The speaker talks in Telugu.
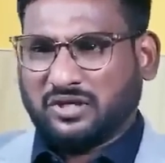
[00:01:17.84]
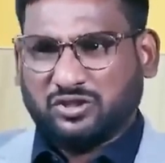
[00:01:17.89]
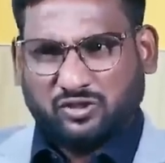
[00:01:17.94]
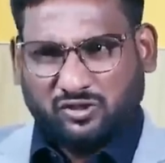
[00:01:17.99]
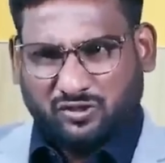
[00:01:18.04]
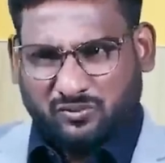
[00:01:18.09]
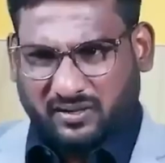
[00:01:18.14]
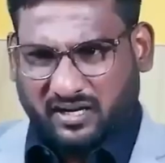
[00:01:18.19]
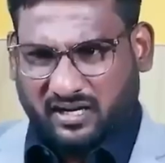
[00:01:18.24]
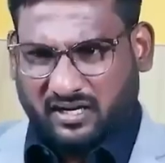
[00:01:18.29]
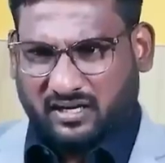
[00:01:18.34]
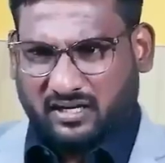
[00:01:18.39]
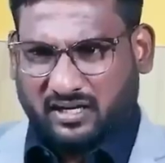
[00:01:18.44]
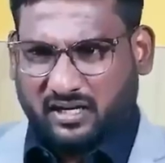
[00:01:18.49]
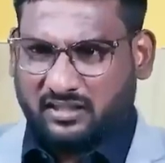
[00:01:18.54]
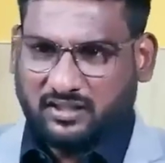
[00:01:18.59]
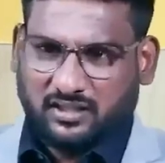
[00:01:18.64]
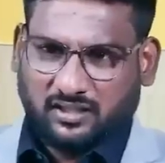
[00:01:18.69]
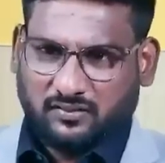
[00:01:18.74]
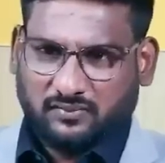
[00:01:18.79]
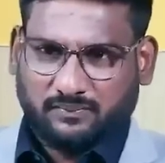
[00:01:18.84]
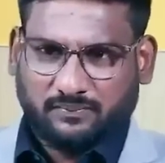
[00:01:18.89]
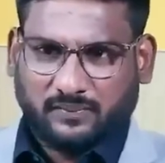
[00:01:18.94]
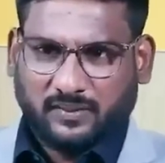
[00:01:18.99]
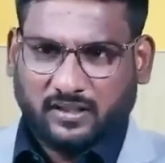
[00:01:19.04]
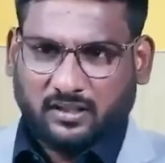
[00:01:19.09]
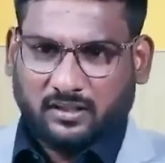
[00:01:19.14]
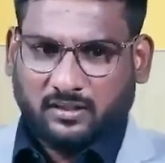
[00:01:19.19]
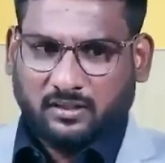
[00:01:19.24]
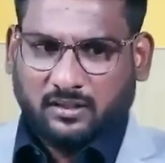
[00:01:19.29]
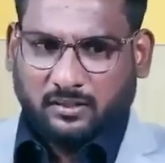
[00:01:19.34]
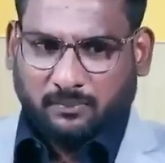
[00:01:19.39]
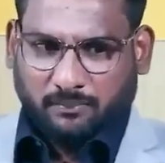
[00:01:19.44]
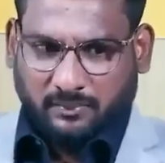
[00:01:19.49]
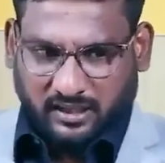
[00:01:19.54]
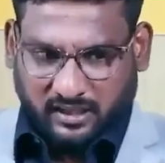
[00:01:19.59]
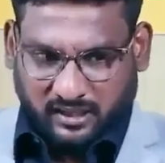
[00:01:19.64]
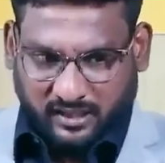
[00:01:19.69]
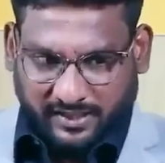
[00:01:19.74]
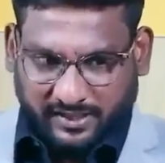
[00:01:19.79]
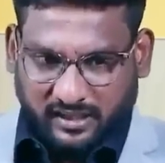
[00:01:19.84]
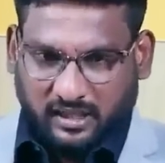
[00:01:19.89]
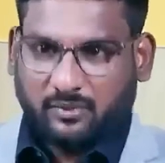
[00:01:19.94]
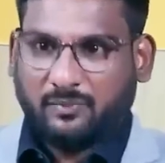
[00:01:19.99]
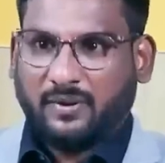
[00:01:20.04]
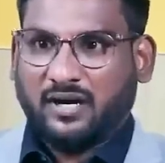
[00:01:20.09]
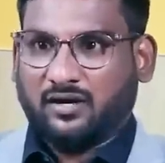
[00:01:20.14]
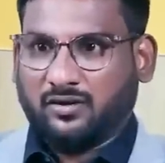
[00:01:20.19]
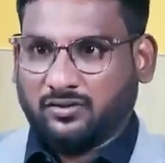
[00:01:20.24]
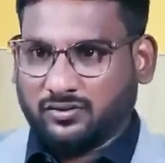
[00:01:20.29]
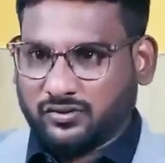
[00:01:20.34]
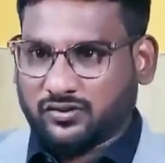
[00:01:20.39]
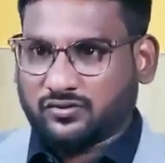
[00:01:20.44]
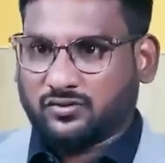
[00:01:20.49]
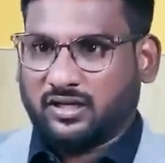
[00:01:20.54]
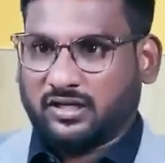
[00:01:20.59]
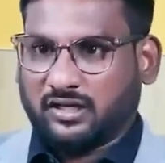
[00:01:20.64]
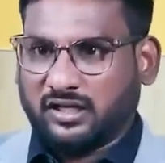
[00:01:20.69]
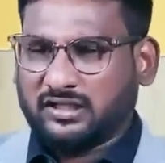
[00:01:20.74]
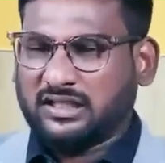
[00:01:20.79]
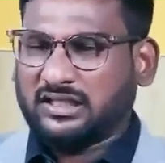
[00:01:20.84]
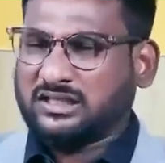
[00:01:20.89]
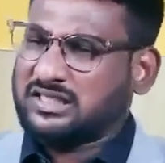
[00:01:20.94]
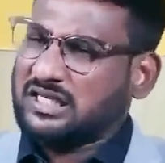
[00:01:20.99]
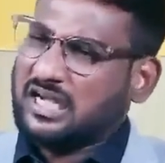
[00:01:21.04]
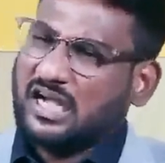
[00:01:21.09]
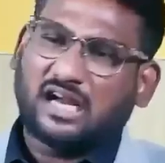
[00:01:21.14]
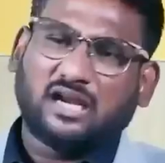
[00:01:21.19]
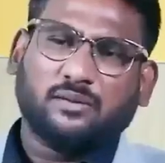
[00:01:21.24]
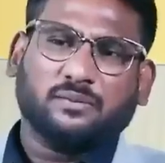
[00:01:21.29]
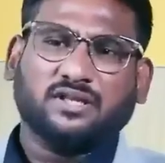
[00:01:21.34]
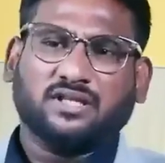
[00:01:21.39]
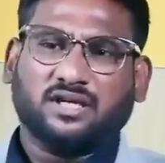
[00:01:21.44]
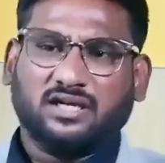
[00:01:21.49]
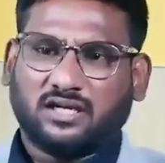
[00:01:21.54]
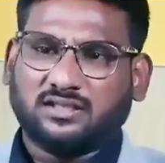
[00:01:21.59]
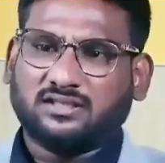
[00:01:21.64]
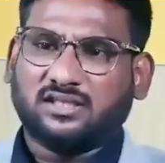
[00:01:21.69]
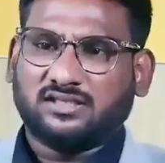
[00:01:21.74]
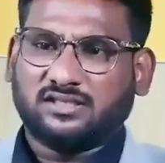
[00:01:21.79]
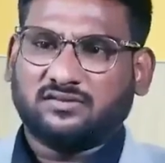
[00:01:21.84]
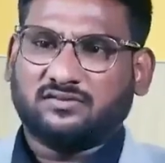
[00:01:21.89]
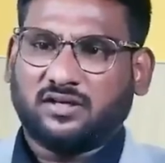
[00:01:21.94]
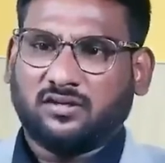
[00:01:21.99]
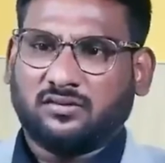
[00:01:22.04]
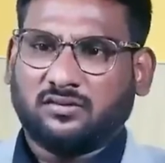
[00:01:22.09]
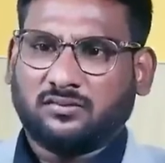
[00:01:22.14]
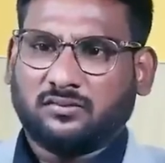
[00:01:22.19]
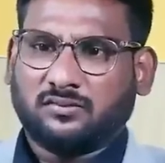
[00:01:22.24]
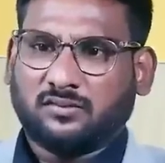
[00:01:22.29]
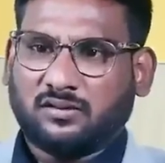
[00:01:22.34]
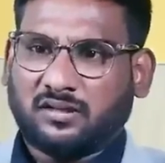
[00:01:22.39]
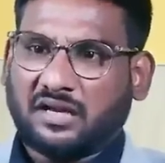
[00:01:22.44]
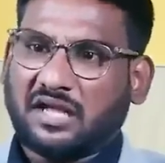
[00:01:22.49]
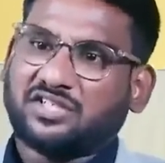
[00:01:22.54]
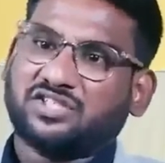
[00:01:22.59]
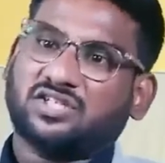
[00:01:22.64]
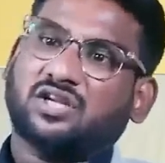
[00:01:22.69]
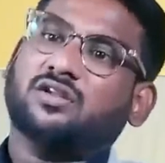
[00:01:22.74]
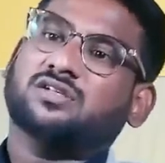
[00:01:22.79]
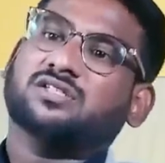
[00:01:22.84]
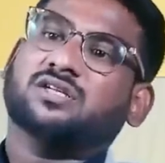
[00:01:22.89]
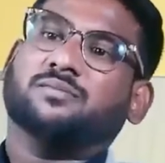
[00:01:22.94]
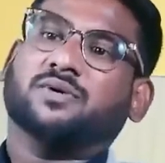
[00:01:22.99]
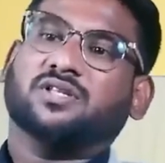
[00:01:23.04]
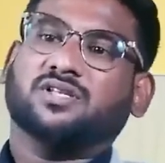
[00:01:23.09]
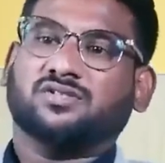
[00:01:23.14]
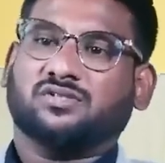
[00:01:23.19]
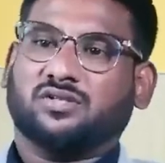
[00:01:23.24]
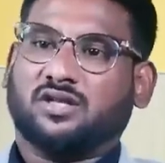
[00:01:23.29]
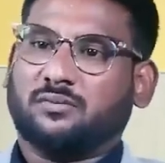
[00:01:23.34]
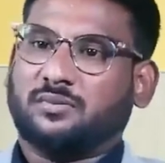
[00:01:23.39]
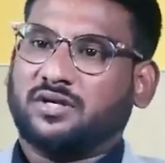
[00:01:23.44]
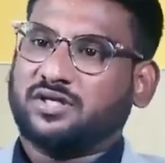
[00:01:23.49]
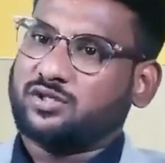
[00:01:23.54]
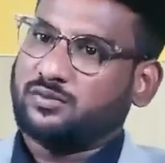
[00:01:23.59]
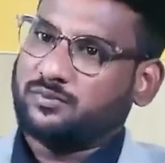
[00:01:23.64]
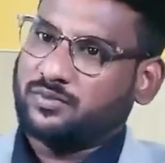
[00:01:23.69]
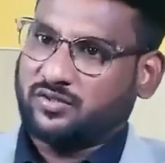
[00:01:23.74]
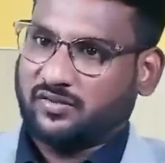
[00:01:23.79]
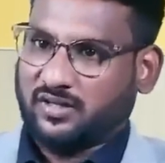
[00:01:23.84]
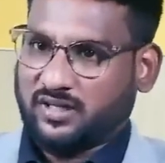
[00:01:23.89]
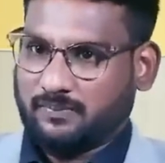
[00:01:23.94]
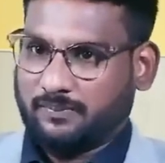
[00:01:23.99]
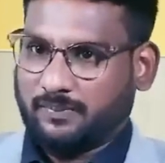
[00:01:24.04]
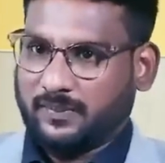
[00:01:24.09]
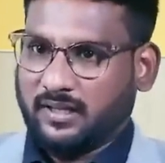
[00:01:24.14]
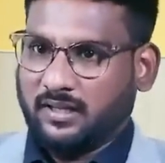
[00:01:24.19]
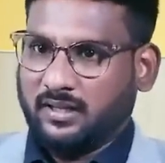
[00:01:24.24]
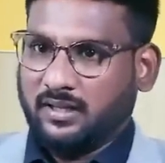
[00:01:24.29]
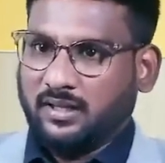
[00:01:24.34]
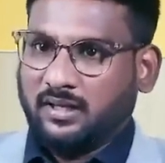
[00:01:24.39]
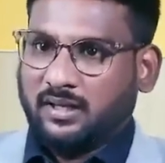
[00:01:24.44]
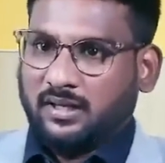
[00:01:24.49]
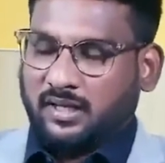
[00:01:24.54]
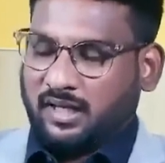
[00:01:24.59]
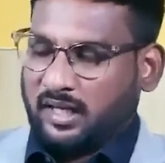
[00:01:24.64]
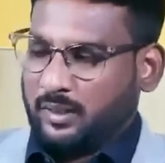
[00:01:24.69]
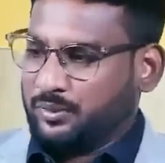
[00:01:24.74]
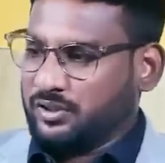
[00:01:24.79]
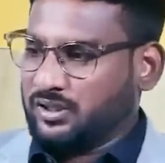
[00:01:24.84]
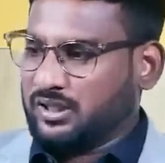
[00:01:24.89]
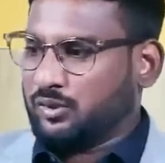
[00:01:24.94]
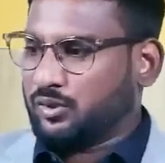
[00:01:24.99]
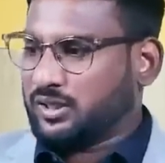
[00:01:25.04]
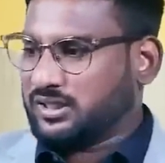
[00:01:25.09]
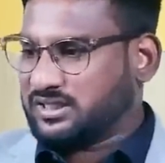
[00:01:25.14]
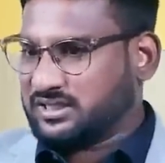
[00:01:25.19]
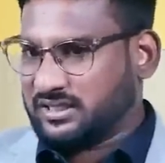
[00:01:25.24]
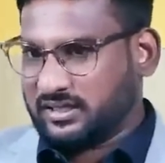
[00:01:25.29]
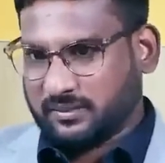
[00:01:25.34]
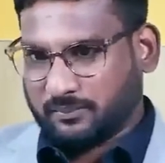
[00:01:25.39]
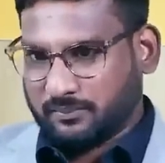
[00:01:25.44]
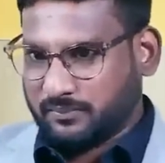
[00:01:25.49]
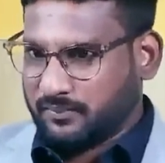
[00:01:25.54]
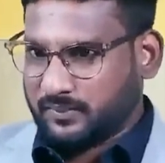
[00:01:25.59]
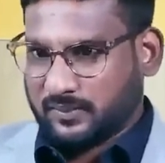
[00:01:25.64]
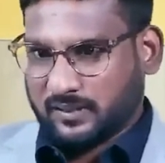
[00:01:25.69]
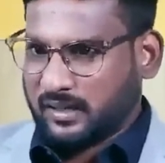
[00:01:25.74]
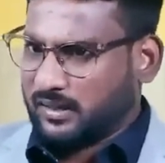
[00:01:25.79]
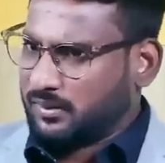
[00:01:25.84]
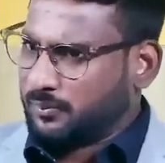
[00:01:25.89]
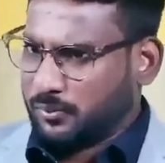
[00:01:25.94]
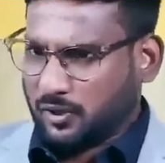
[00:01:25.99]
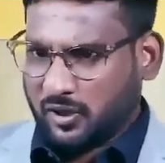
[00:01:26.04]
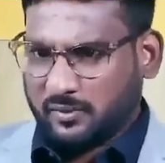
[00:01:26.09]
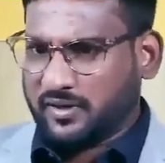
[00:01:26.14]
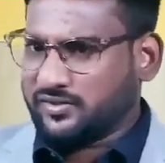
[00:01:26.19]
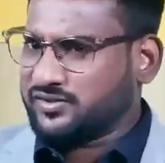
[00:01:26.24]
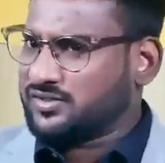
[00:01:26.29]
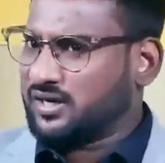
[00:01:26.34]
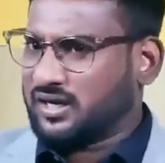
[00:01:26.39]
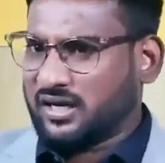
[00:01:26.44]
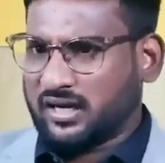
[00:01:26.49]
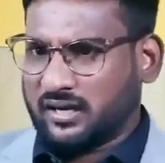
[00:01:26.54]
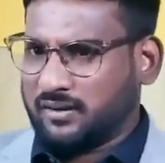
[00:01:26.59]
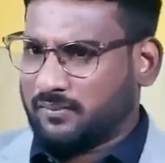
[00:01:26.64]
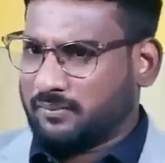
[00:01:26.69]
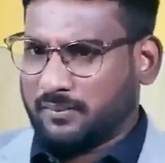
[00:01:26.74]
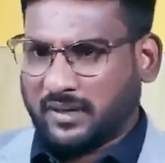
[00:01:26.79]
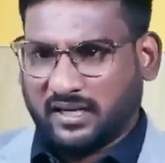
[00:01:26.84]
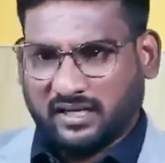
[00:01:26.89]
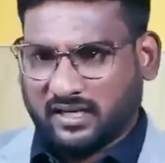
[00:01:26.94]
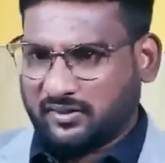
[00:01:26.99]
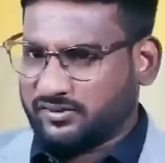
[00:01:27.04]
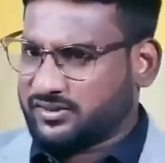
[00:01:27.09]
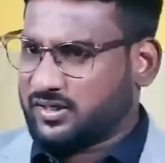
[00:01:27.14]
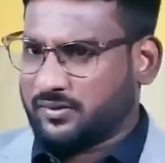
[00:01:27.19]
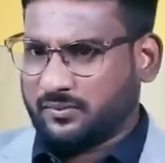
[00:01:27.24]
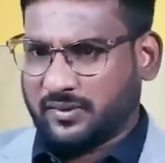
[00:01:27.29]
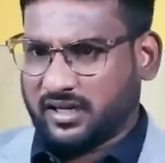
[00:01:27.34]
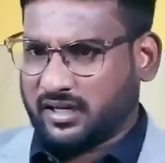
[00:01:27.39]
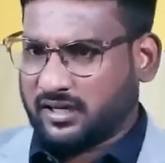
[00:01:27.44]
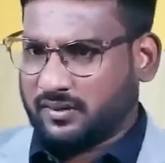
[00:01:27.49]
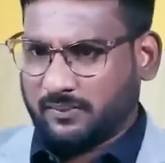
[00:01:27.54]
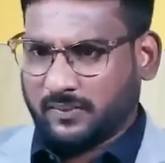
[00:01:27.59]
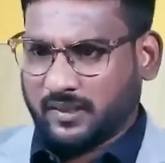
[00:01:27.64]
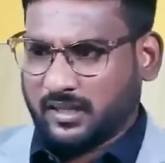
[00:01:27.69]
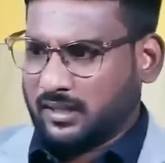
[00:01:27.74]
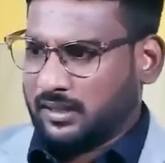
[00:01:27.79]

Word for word: మష్రూమా అంటారు మన హైదరాబాద్లో చూసుకున్నట్లయితే చాలామంది అండి నాకు తెలిసిన వాళ్ళు లక్షల్లో సంపాదిస్తున్నారు మష్రూమ్ ద్వారా ఏముంది ఒక చిన్న పొలం అవసరంలా మట్టి అవసరంలా